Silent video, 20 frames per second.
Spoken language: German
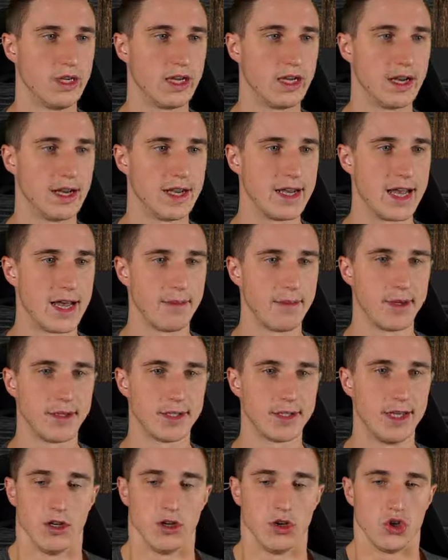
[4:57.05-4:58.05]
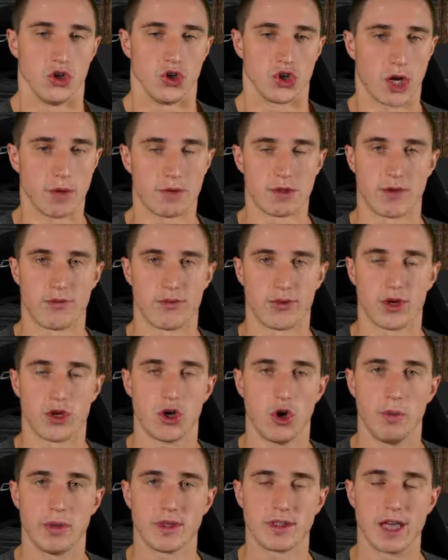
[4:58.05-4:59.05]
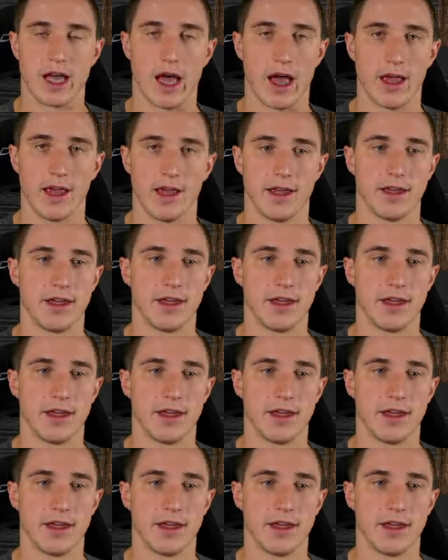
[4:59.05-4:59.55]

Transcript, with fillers: gelabert. Schreibt es einfach in die Kommentare.